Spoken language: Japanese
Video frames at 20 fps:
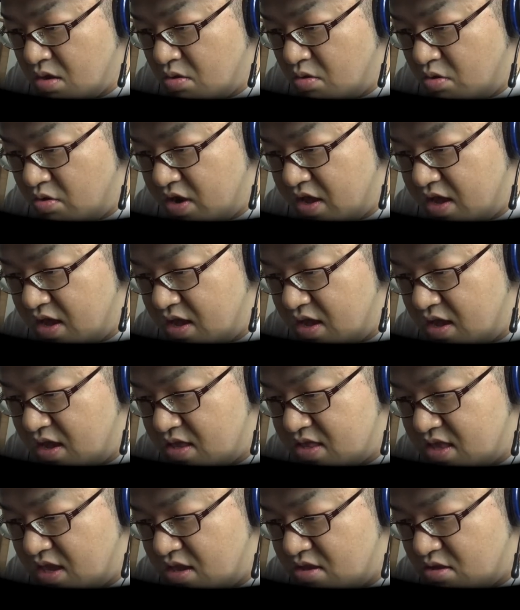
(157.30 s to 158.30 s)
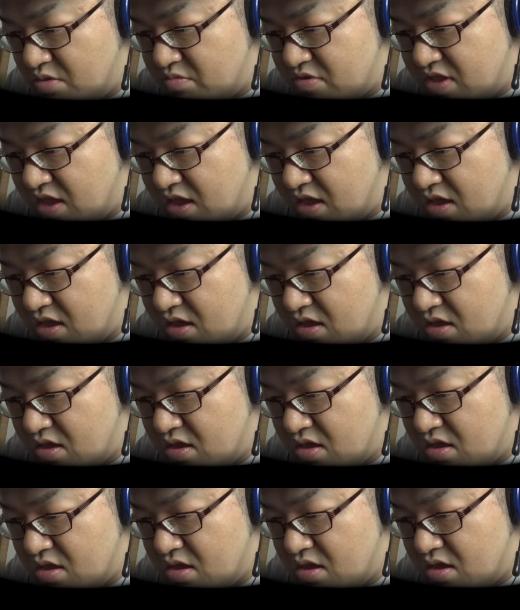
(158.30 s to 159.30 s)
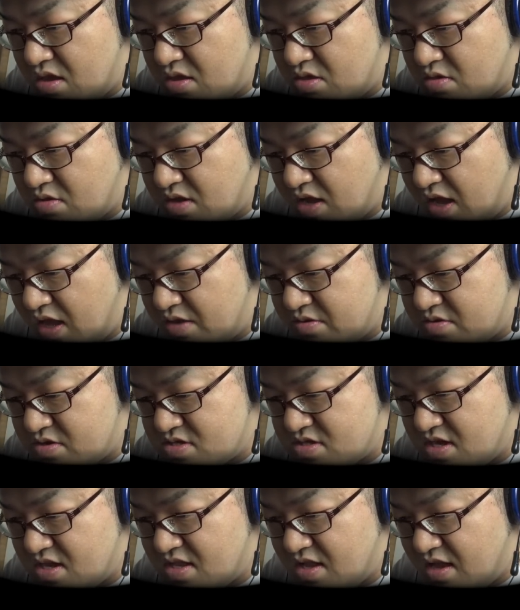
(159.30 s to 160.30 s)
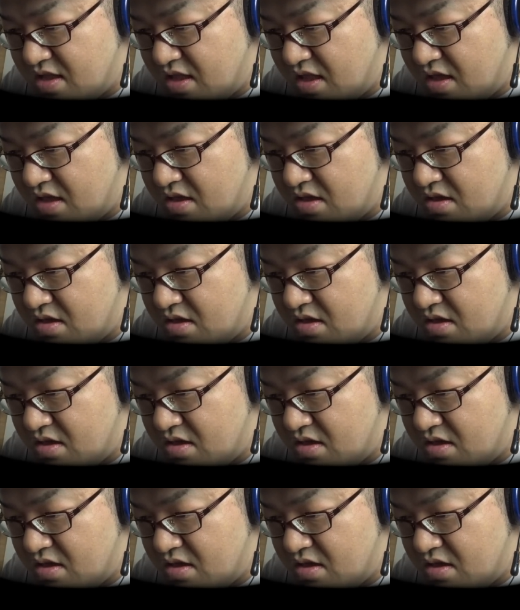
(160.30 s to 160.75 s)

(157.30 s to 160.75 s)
これぜひともねちょっと回復していきたいね。